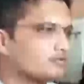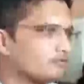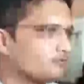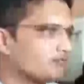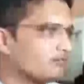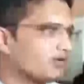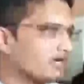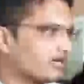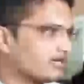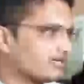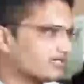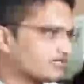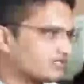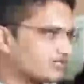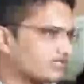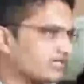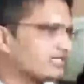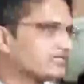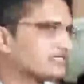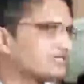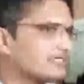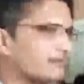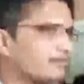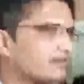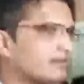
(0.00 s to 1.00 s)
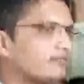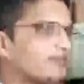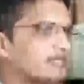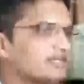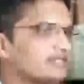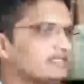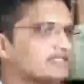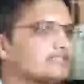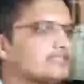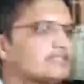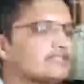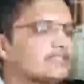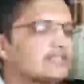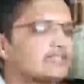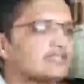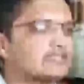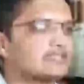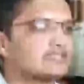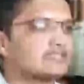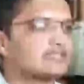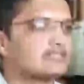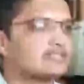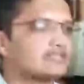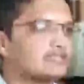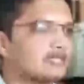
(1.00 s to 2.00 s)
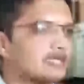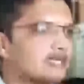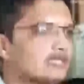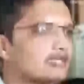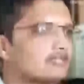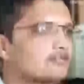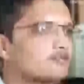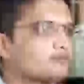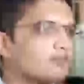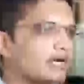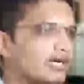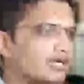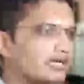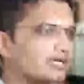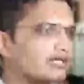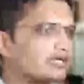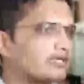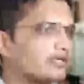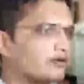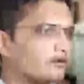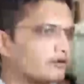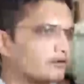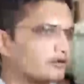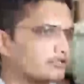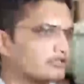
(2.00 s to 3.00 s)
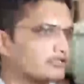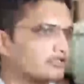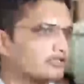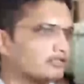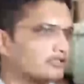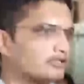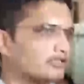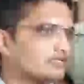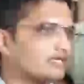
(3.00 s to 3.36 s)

जेहतु ब्लड स्टेन्स एवं अच्छी से जगह तो भांगे और